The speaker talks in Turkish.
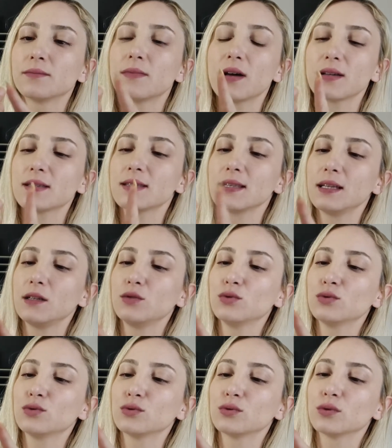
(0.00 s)
Max
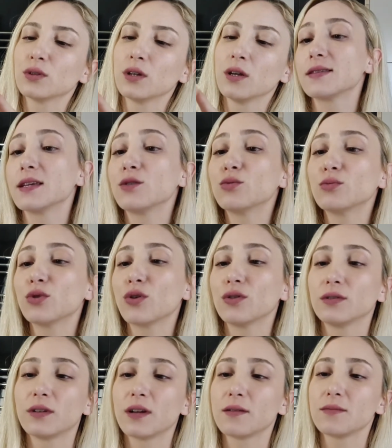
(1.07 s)
Deluxe serum
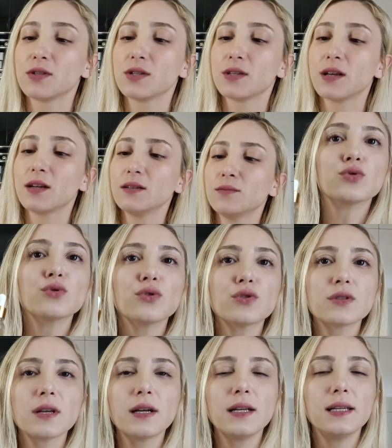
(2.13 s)
göndermişler. Bunun
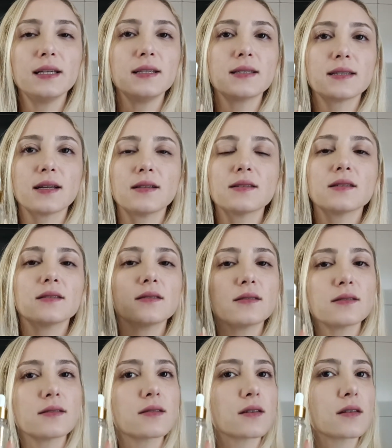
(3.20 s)
özelliği
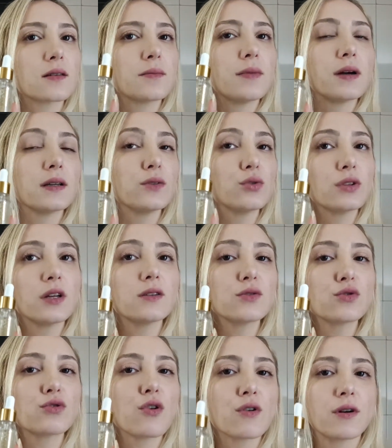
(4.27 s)
isterseniz e, banyodan
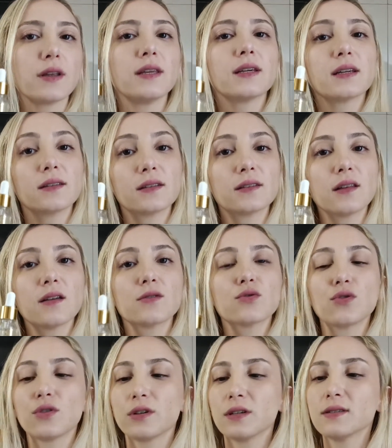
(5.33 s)
sonra, yıkadıktan
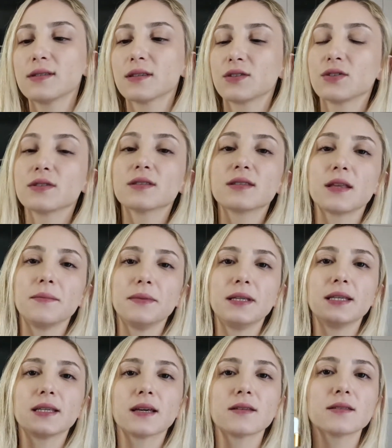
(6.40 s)
sonra saçınız
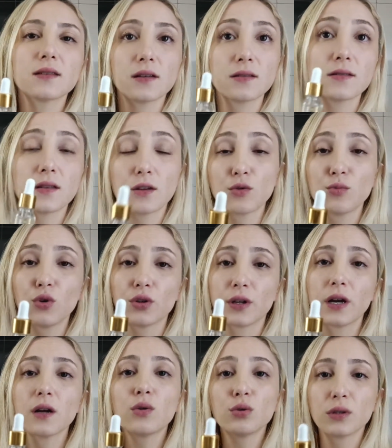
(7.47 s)
nemliyken saç serumu
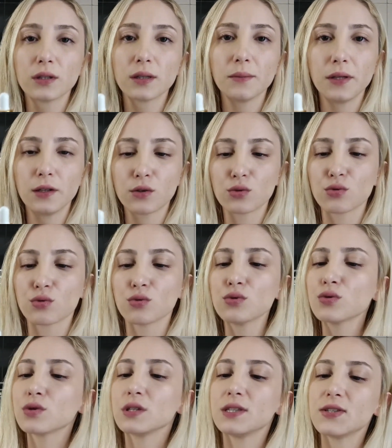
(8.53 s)
olarak
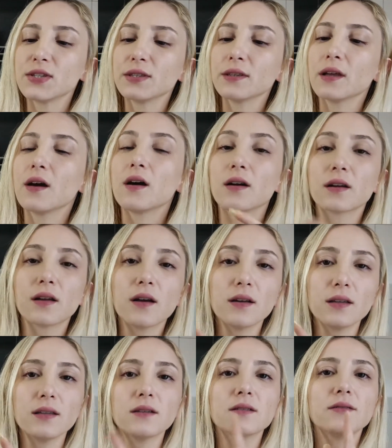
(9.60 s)
kullanabiliyorsunuz. İçinde
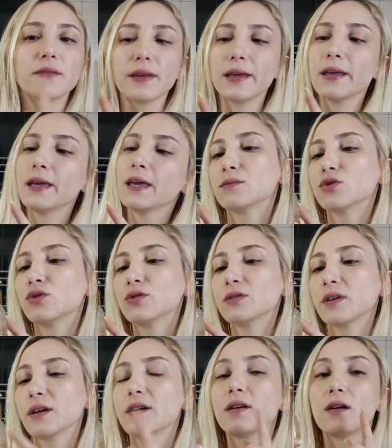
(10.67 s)
argan yağı ve
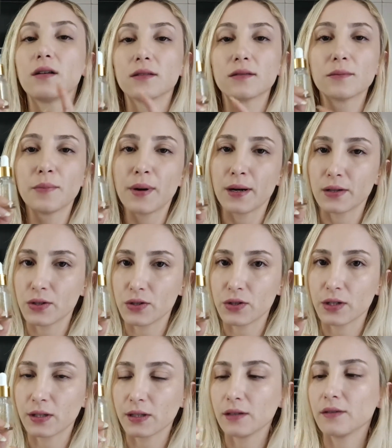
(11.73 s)
24 ayar altın
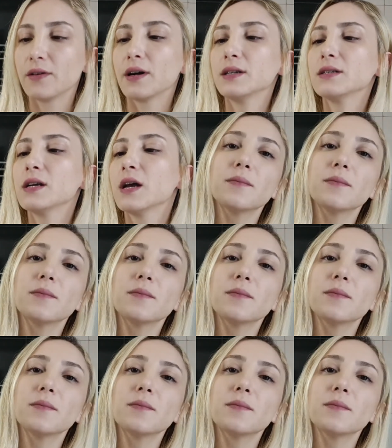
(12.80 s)
parçacıkları var.